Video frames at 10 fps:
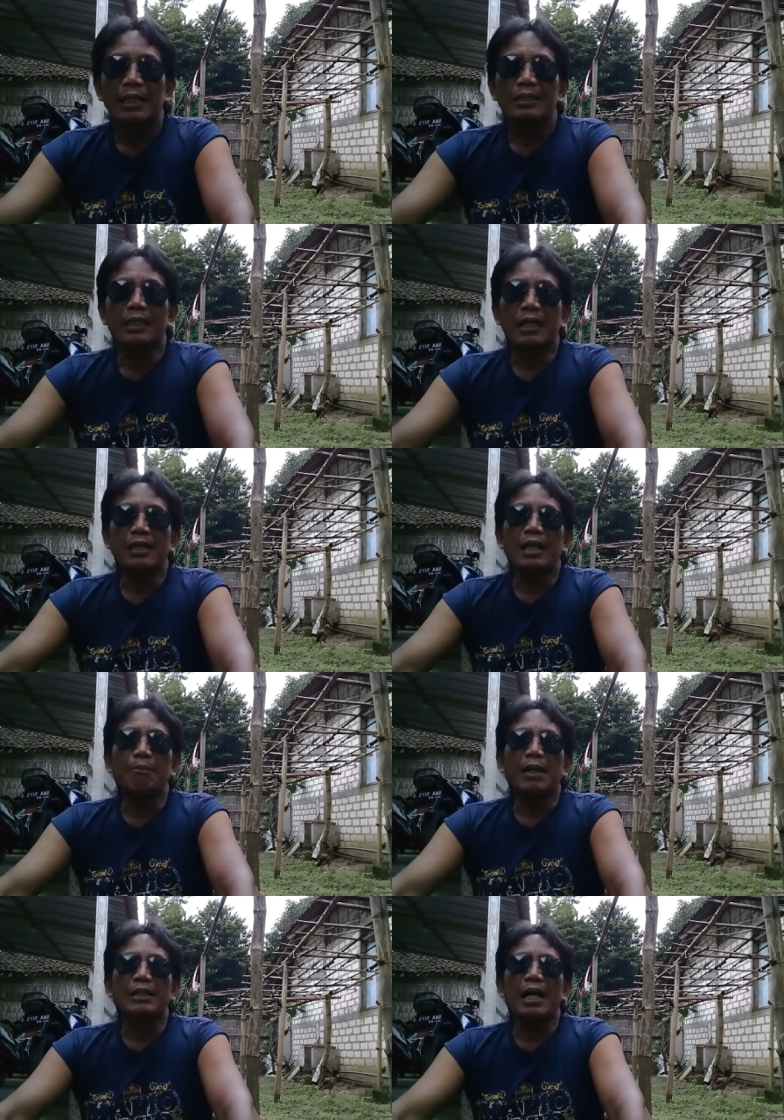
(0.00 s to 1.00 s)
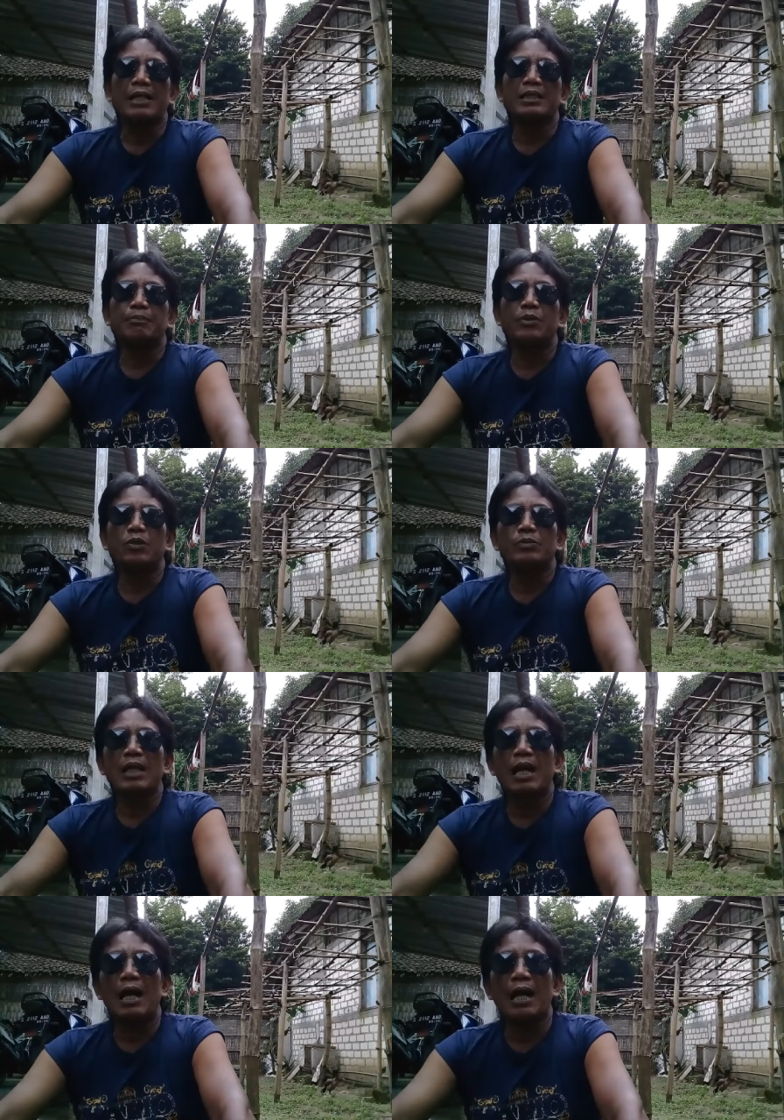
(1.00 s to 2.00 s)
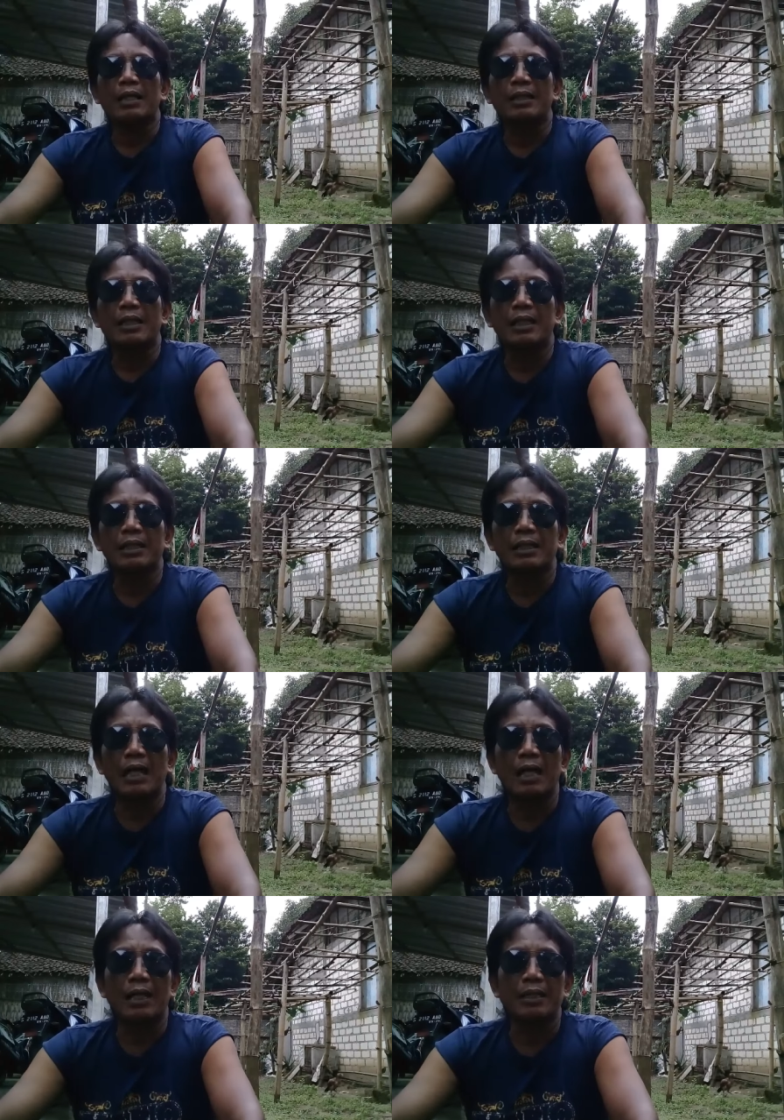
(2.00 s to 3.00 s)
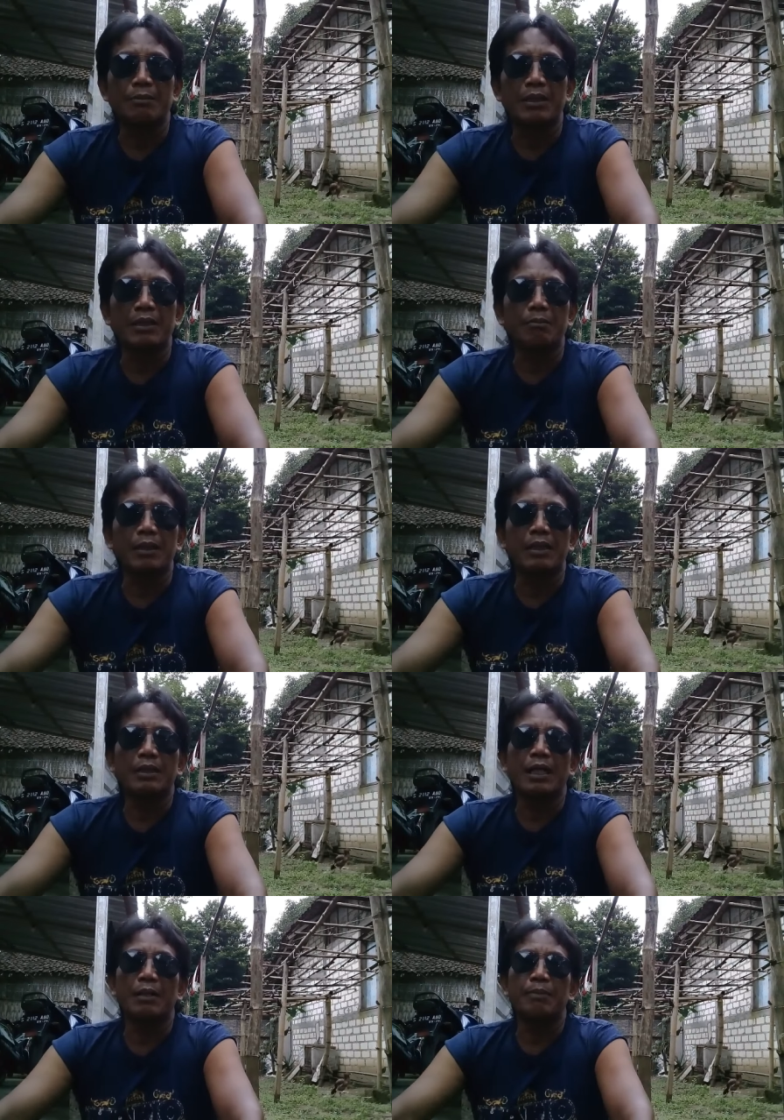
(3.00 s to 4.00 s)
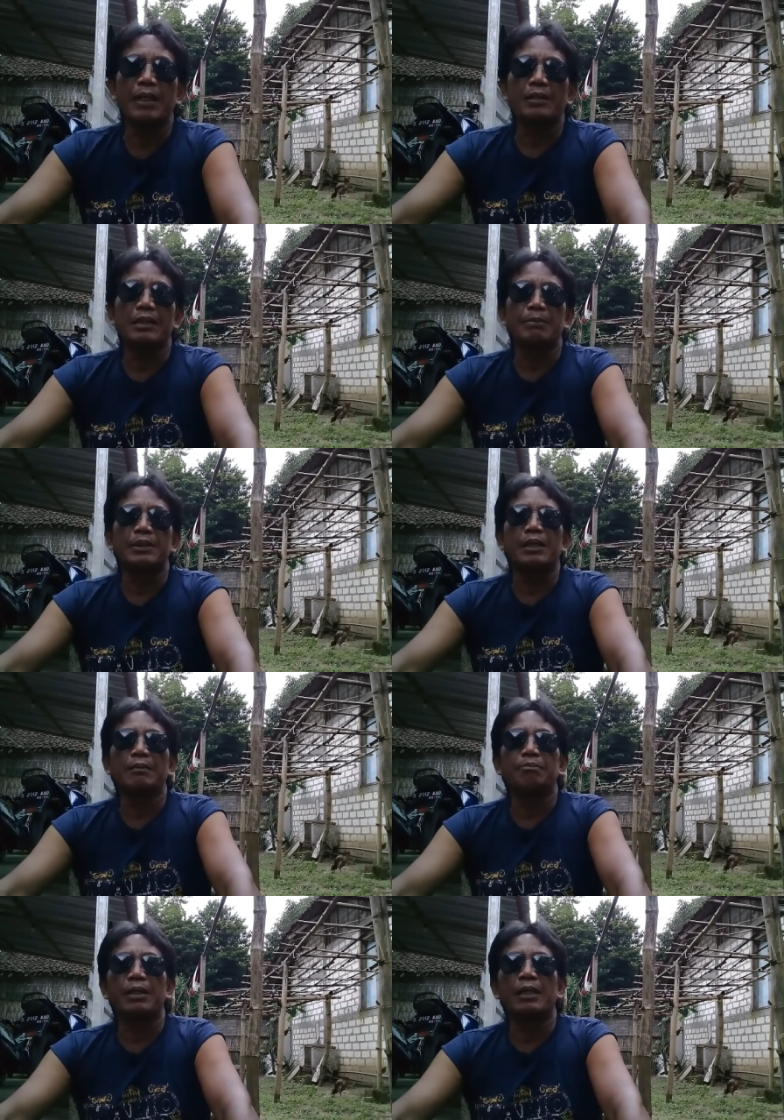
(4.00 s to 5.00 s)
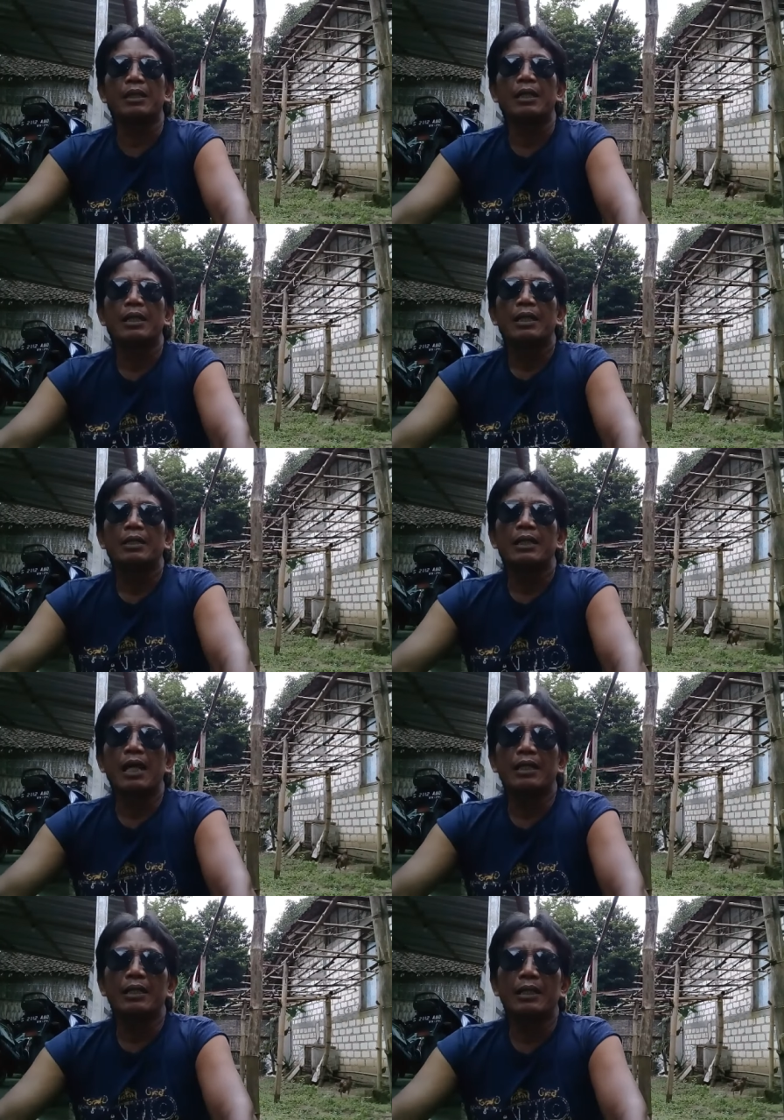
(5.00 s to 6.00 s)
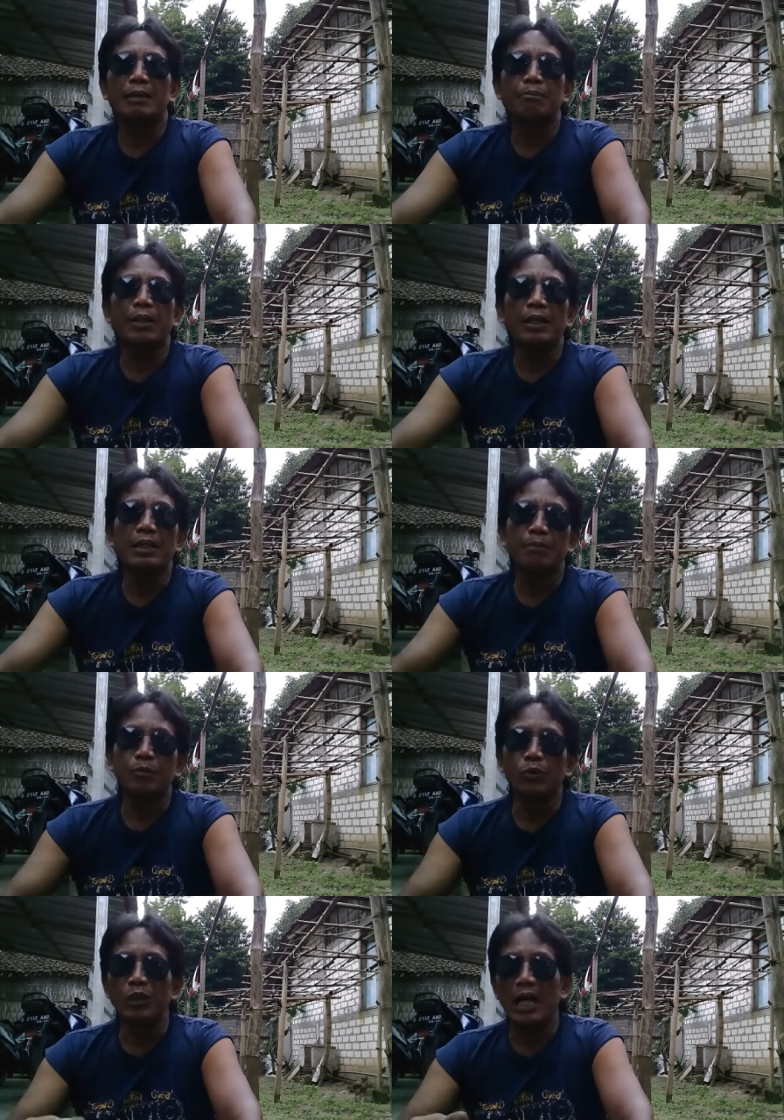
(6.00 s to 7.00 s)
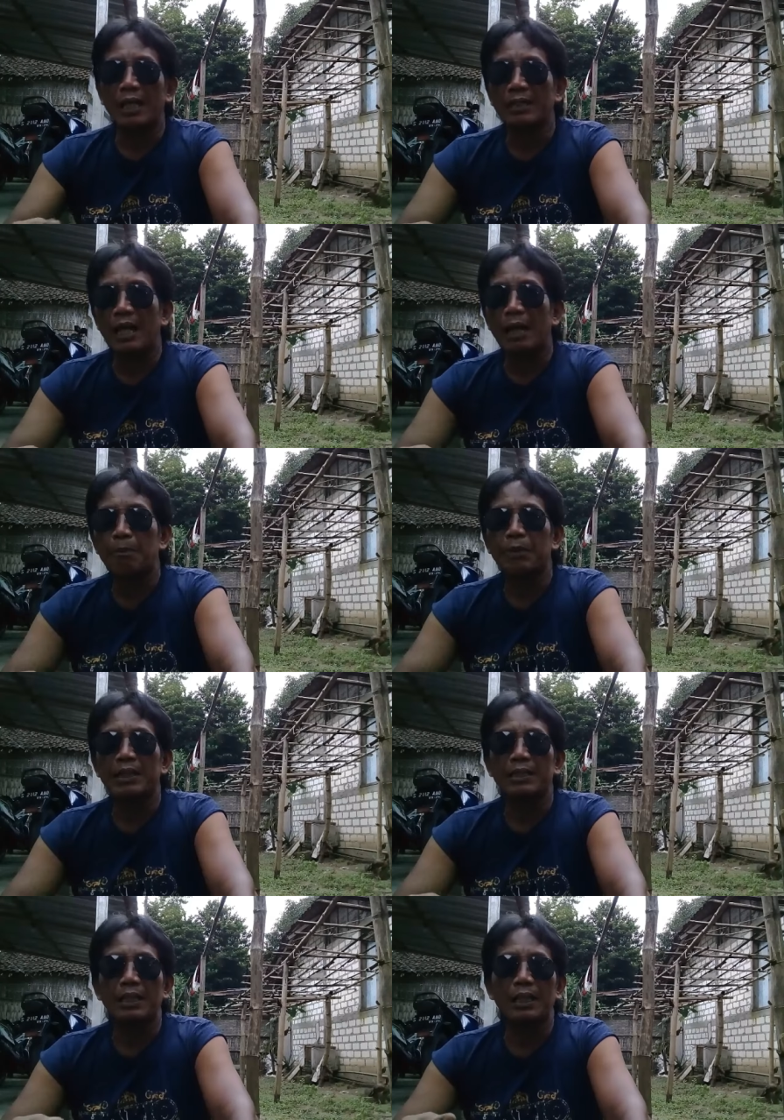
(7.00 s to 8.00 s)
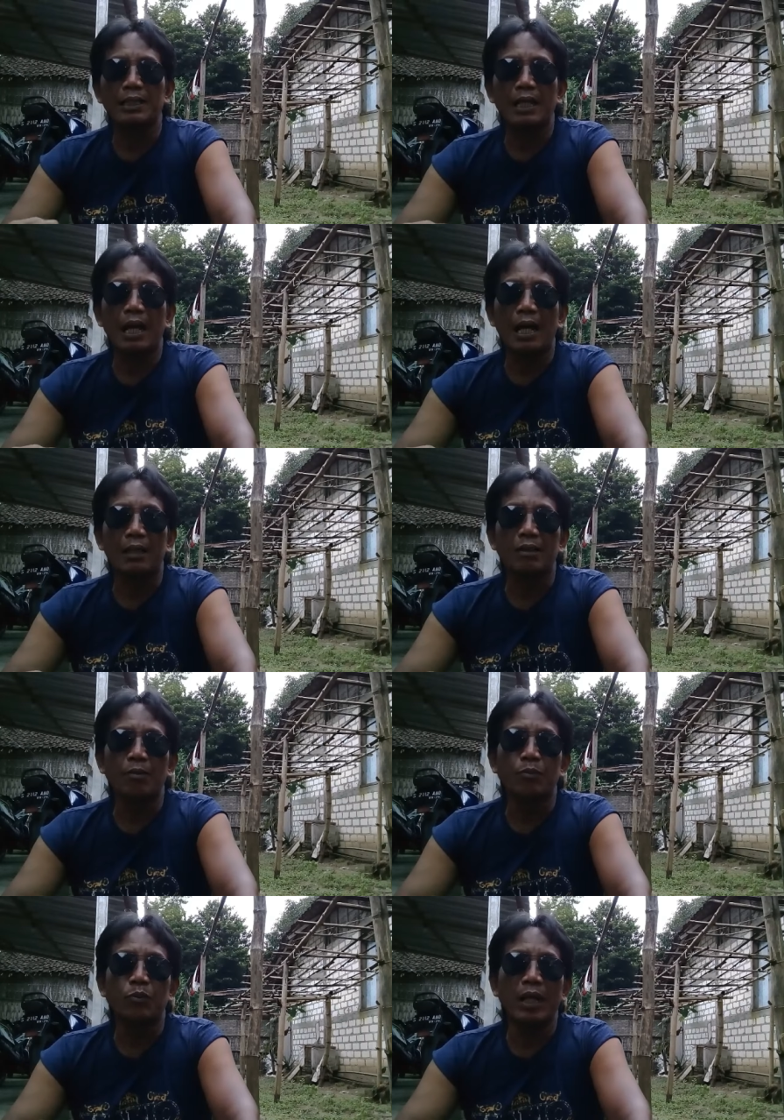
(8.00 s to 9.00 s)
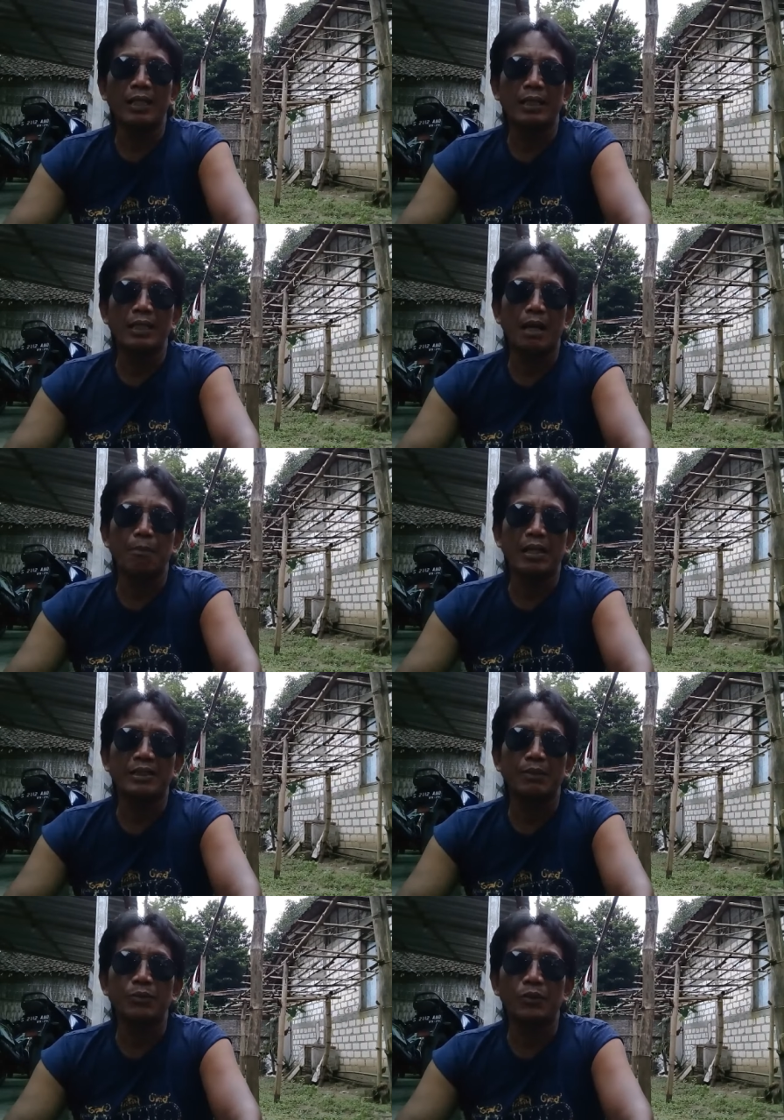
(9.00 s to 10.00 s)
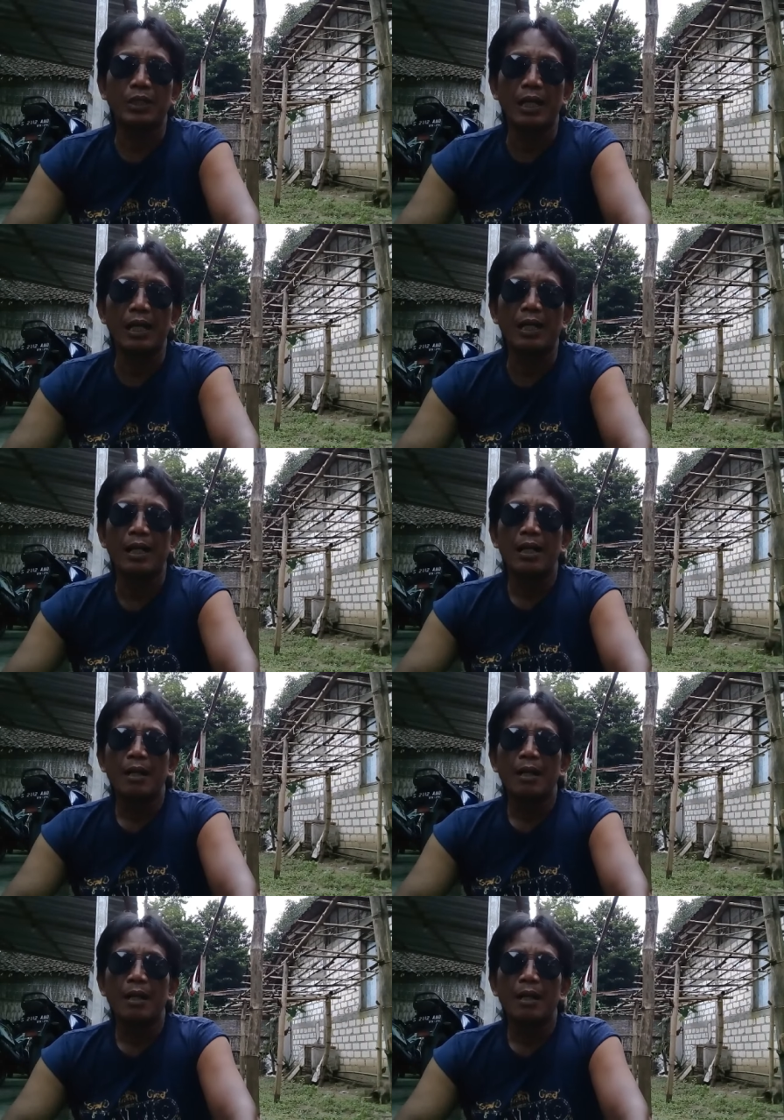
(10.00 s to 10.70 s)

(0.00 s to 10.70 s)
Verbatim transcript: Terkadang pada hari sebelumnya ada dari kalangan teman-teman dari para subscriber yang ingin beli bunganya, pentilnya, atau buahnya yang masih muda.